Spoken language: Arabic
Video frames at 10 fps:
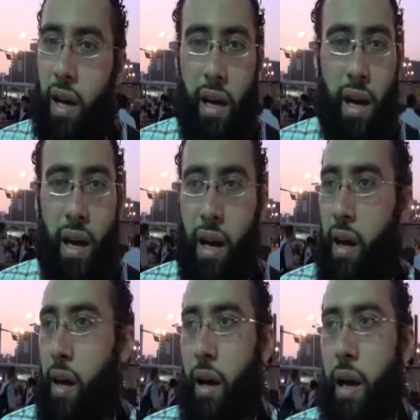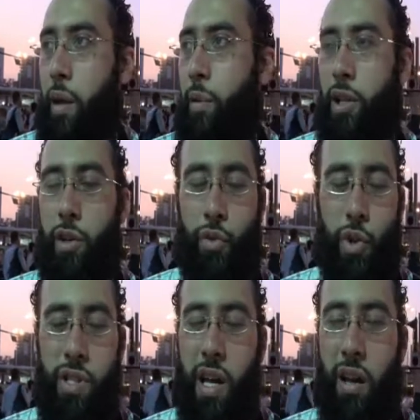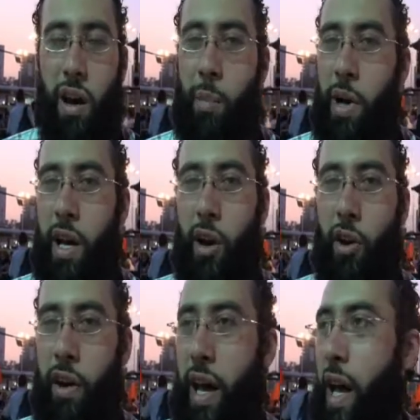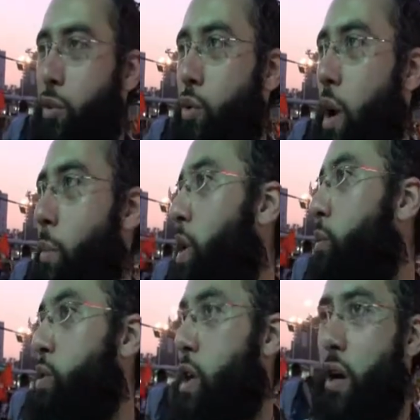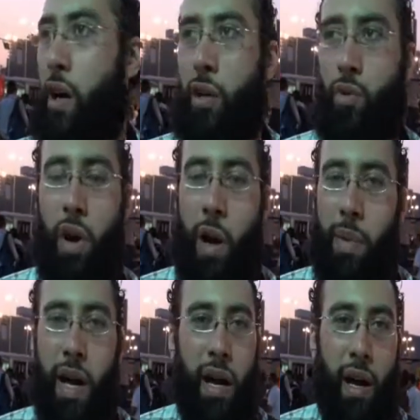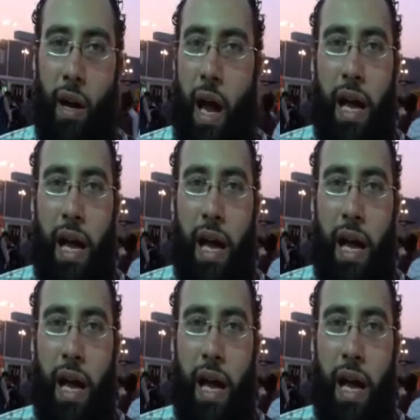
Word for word: اللي بيدي فرصه لقمع الحريات وقمع المظاهرات وقمع